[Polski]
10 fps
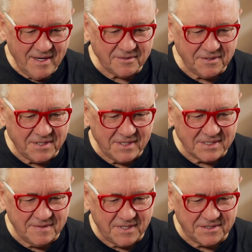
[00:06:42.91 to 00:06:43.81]
jak to się
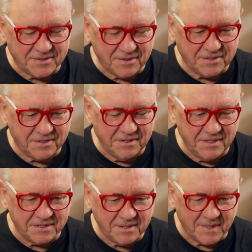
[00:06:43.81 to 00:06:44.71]
nazywa, że coś
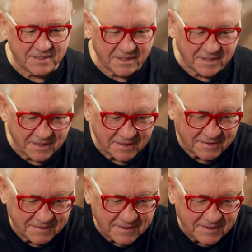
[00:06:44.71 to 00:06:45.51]
jedzie, ma takie